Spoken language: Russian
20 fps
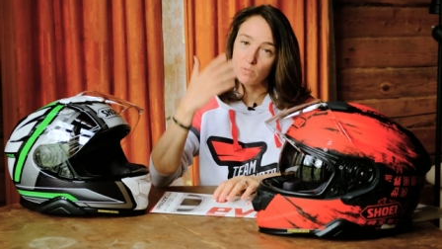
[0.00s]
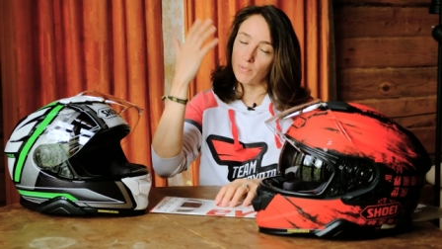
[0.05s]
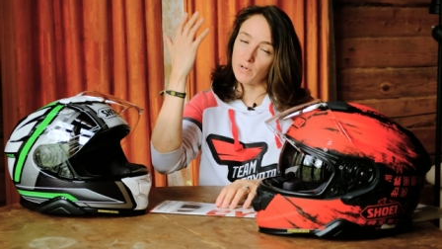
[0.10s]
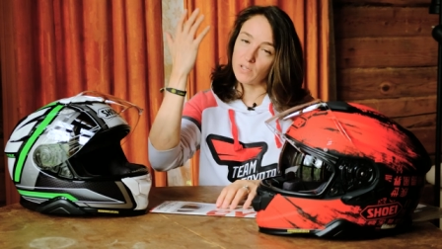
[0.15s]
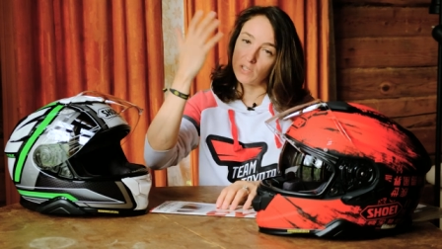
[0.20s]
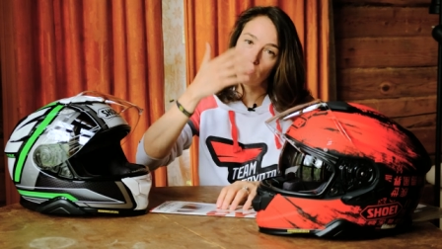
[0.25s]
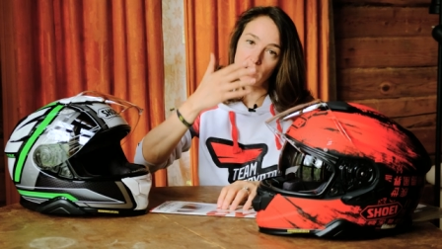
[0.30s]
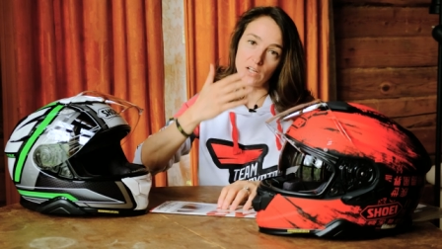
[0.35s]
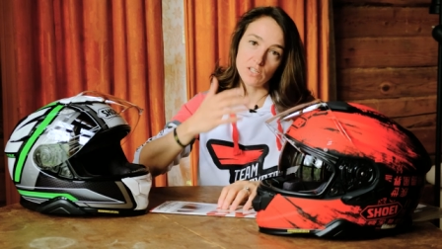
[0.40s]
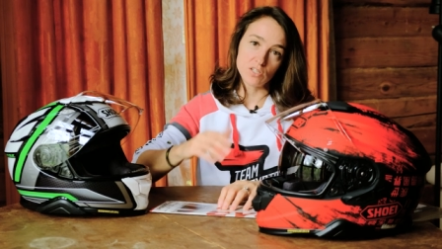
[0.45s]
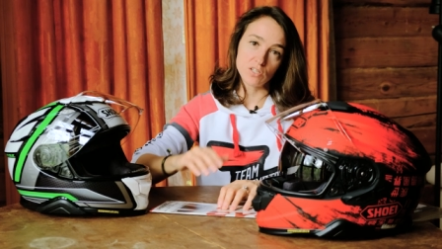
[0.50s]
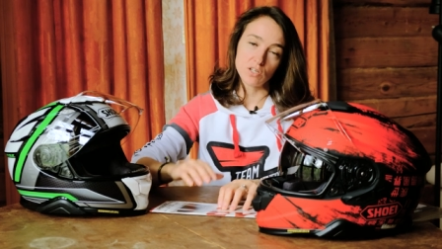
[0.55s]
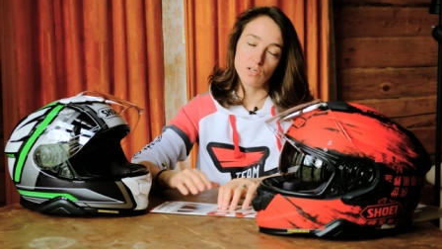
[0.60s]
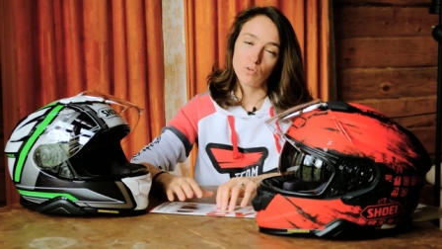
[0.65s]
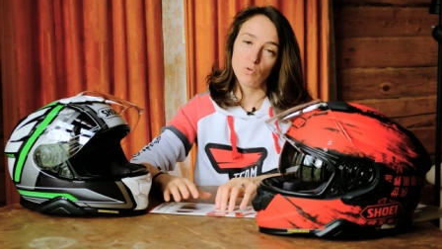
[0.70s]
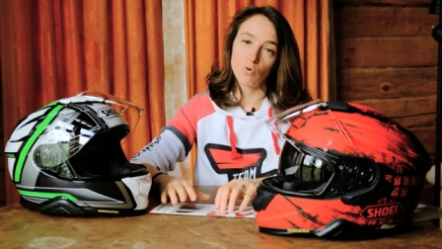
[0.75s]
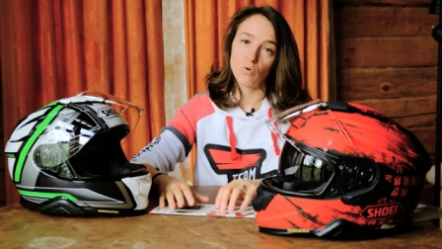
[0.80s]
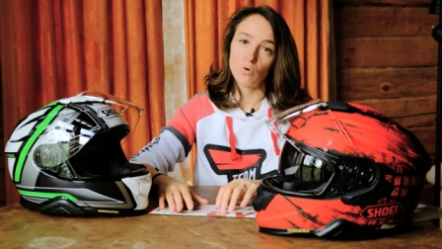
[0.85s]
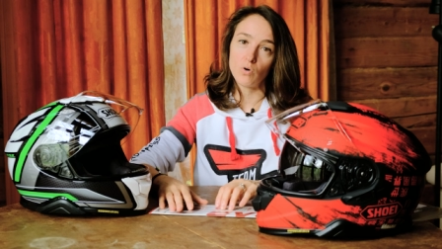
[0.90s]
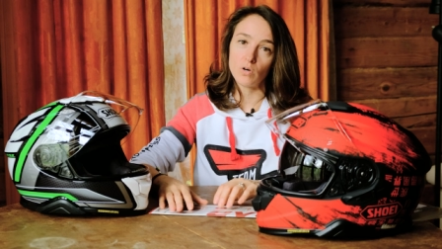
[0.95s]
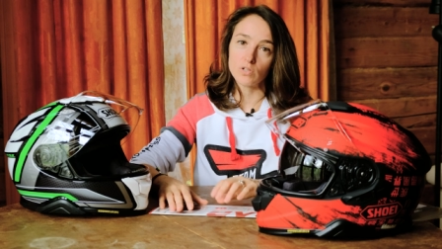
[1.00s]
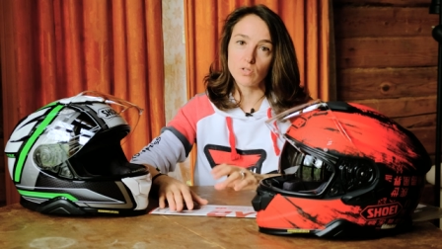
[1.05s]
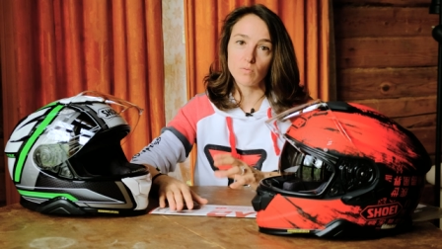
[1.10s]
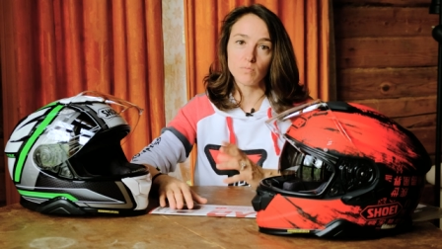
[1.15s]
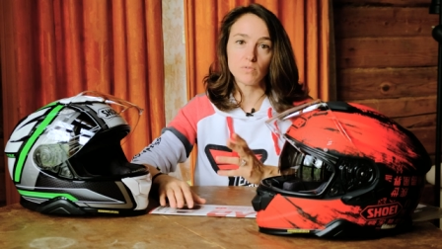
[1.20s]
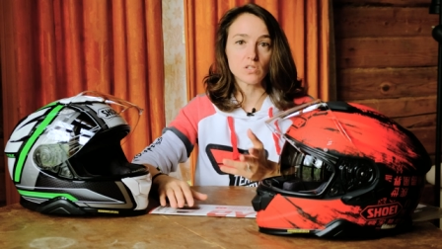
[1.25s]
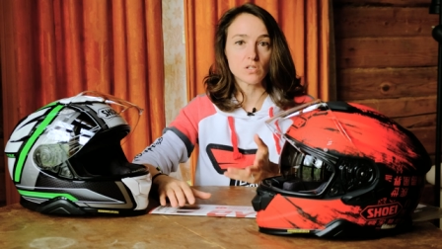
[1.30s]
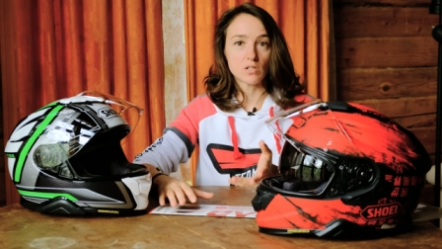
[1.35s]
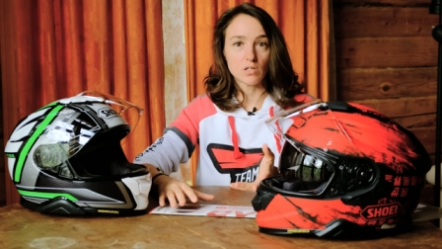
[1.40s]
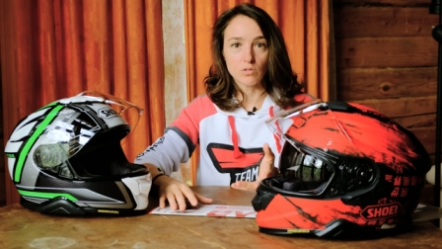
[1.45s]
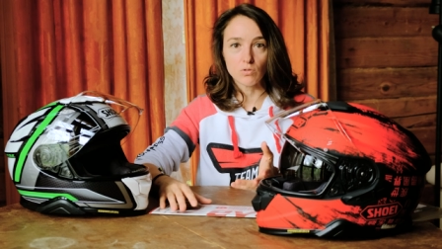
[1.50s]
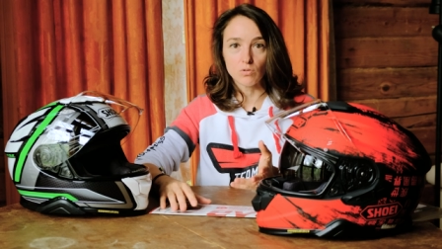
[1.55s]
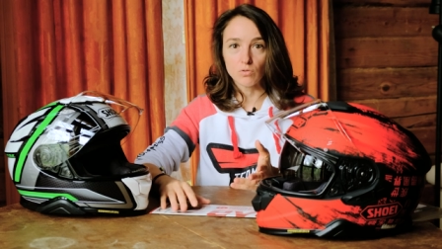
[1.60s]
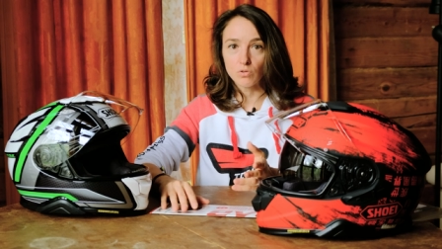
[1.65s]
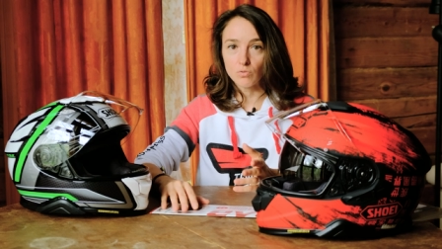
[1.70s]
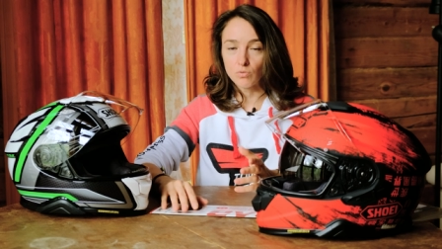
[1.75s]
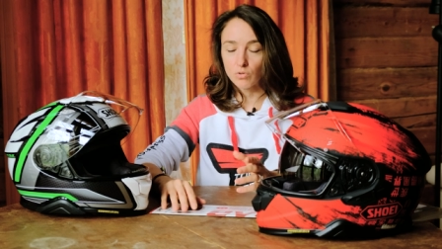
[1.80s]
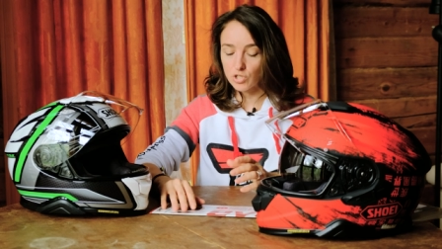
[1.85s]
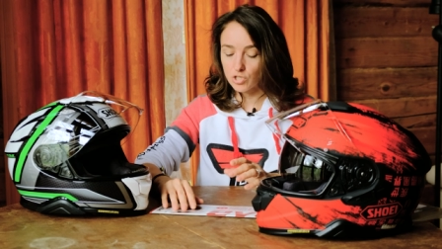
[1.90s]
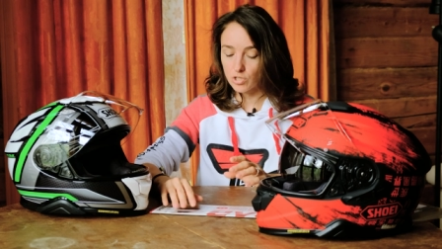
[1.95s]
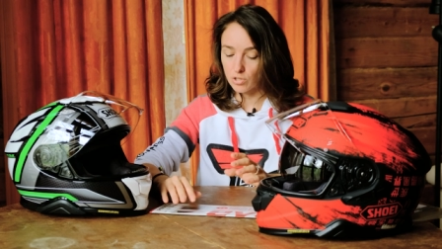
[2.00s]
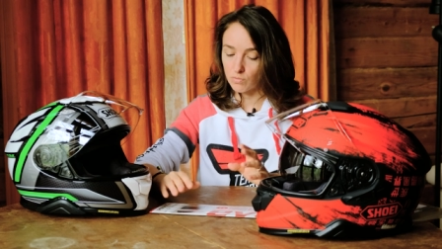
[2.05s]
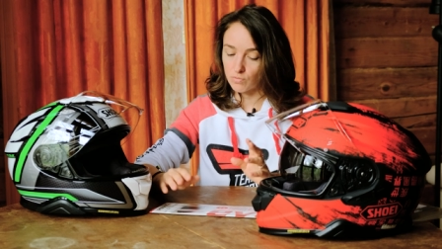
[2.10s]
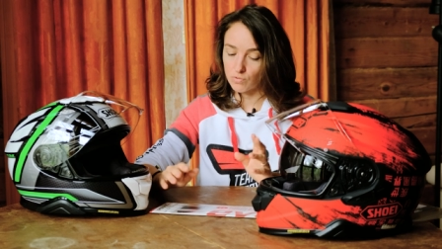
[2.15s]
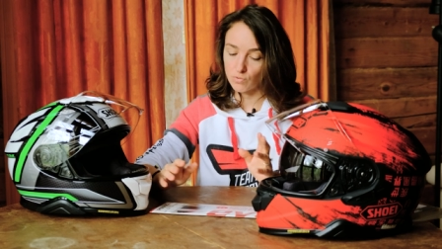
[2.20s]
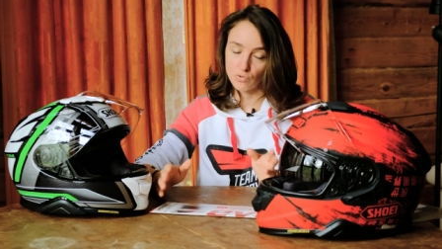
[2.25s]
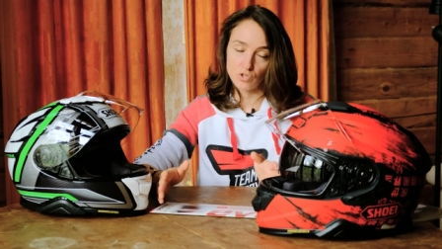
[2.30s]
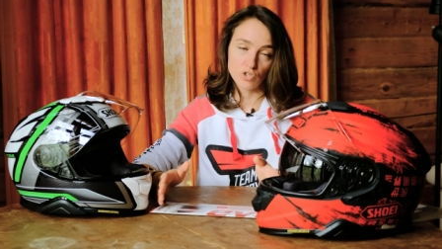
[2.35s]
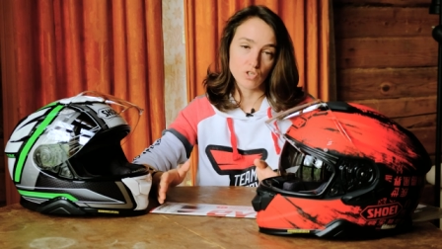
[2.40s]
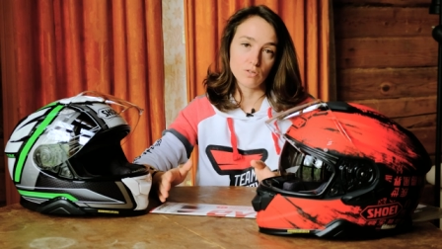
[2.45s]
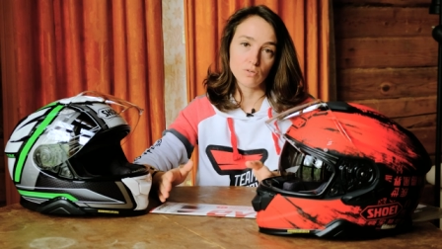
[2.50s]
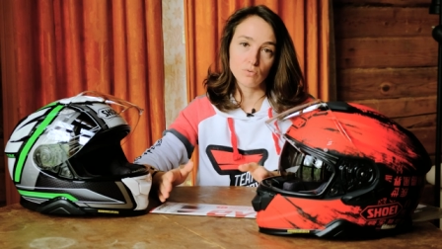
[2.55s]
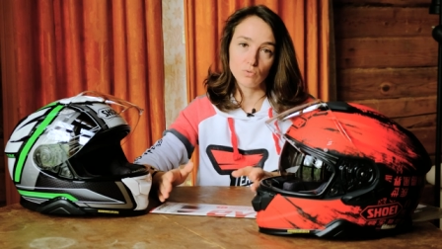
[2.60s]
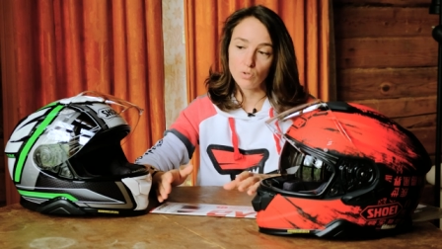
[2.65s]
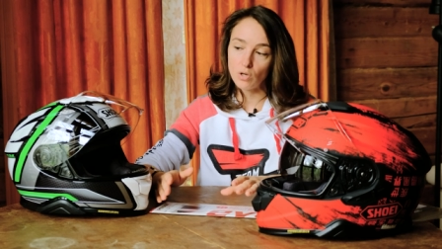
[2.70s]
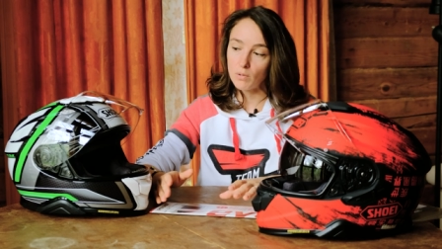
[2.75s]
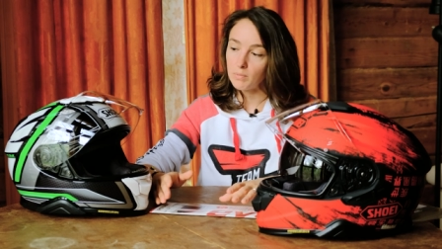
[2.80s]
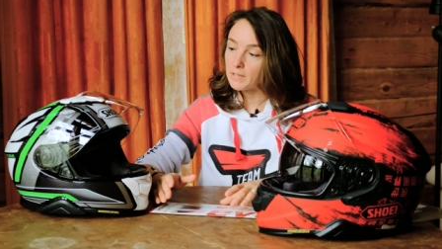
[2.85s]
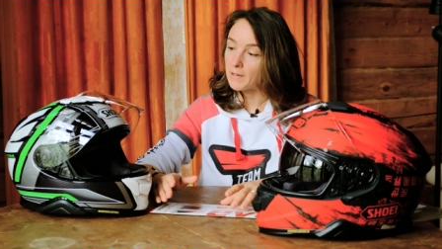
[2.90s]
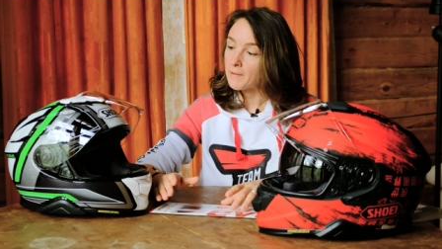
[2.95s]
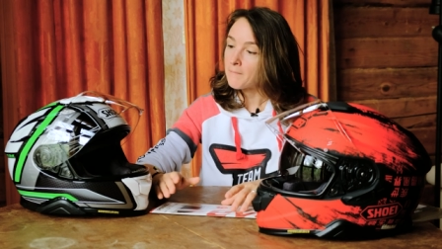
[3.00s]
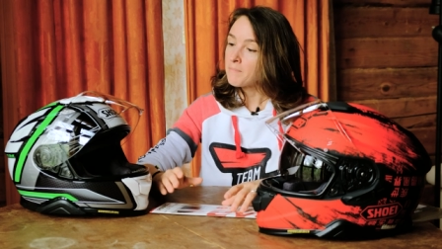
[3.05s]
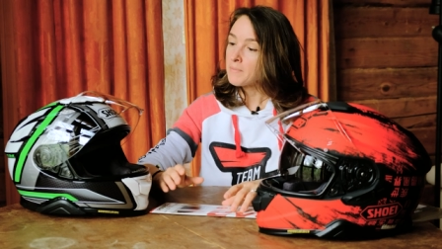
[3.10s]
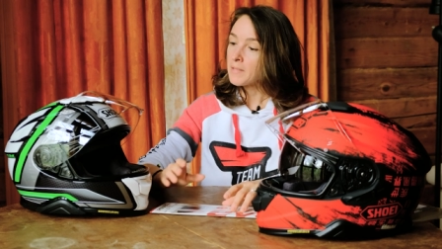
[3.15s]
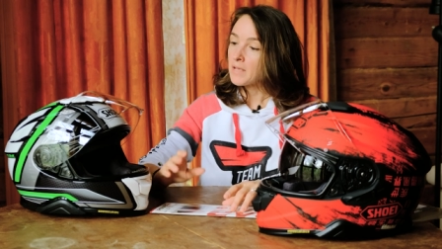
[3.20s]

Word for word: протирать стекло, особенно если идет дождь, это все очень неудобно.